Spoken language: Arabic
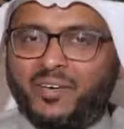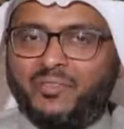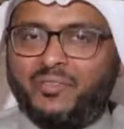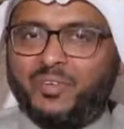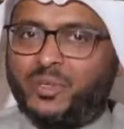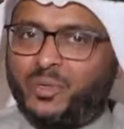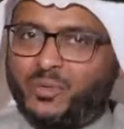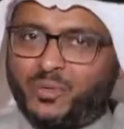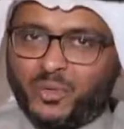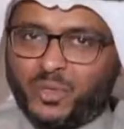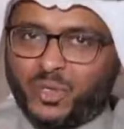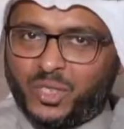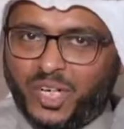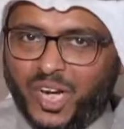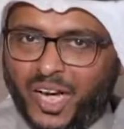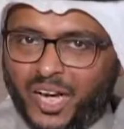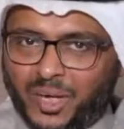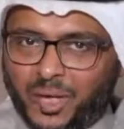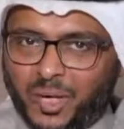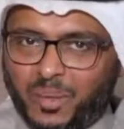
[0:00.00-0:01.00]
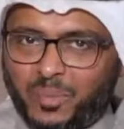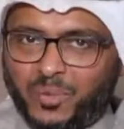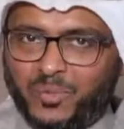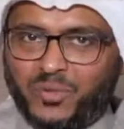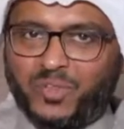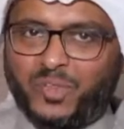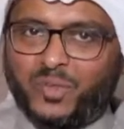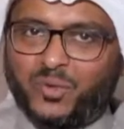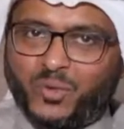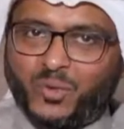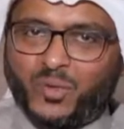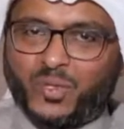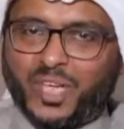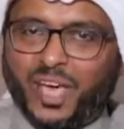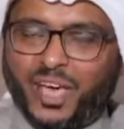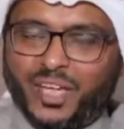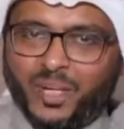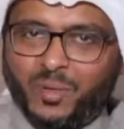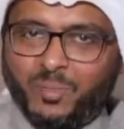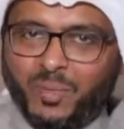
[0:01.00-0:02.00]
في نفوس العرب وفي نفوس
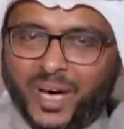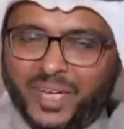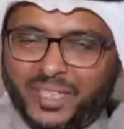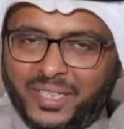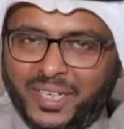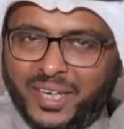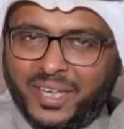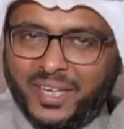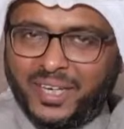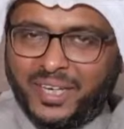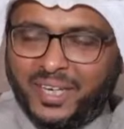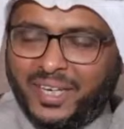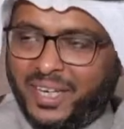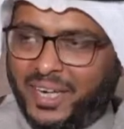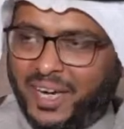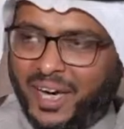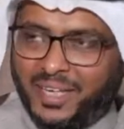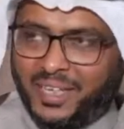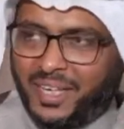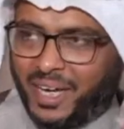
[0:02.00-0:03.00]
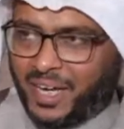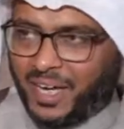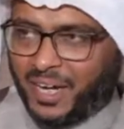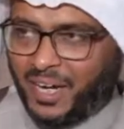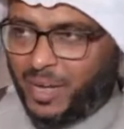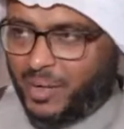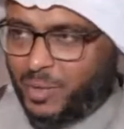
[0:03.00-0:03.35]
أهل البادية حياك الله